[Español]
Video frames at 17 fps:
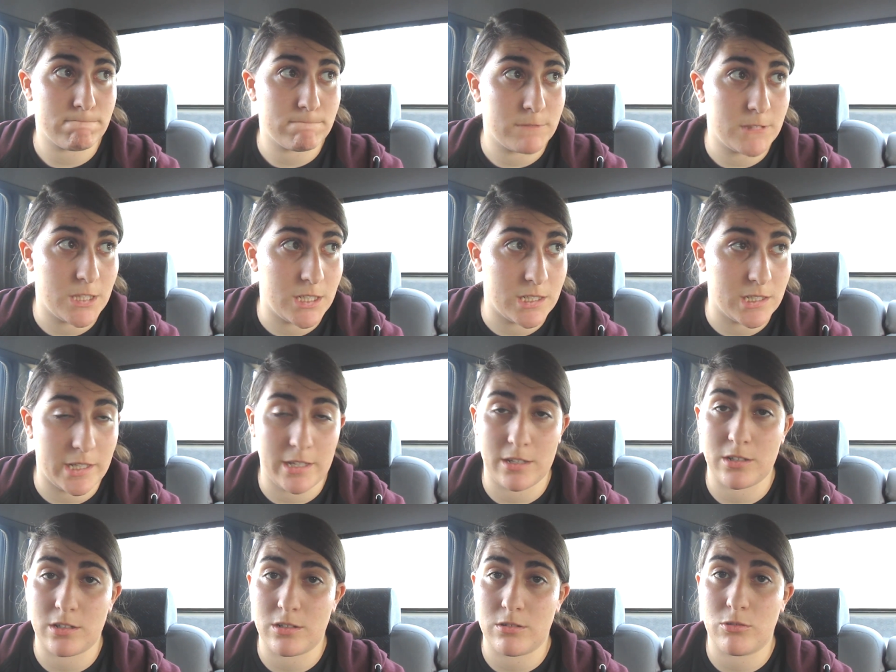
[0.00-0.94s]
de
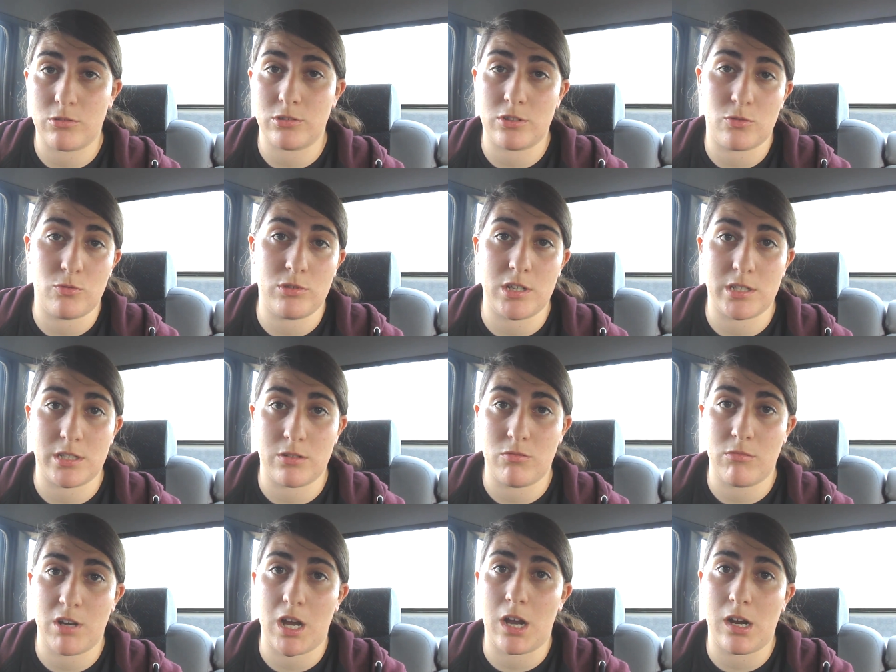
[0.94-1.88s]
que nos escuchase
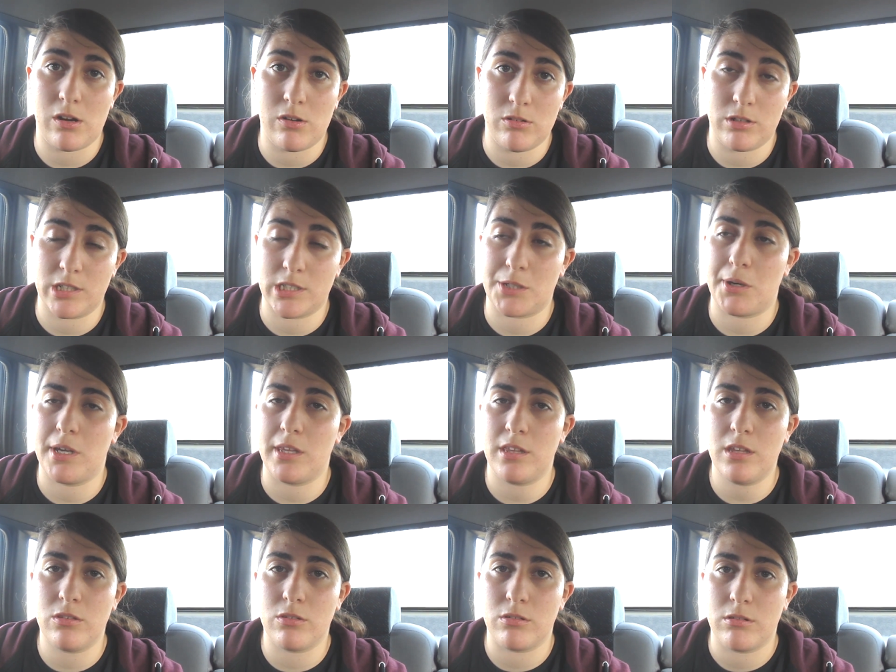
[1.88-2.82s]
un cagao lo que estaba
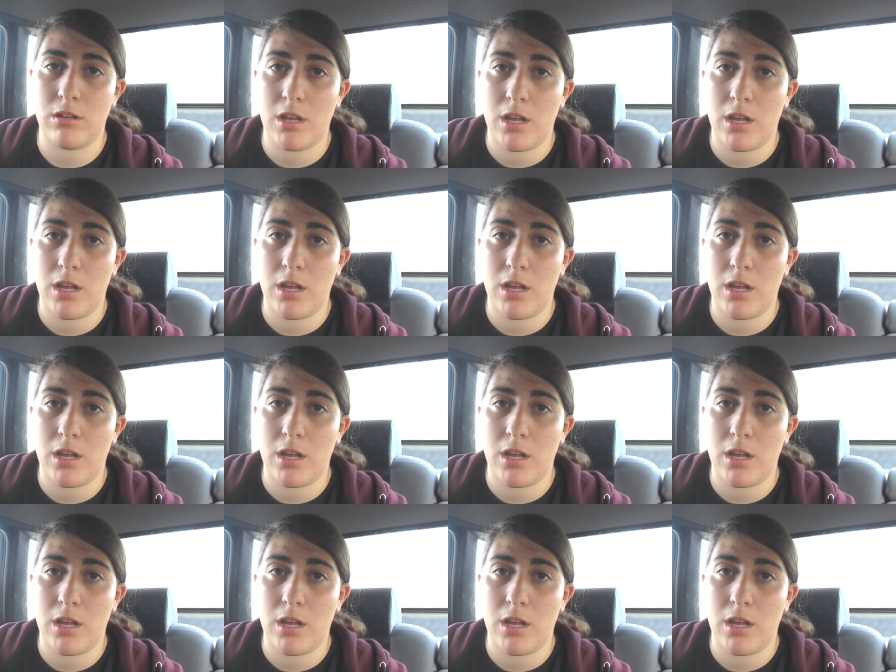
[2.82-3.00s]
diciendo.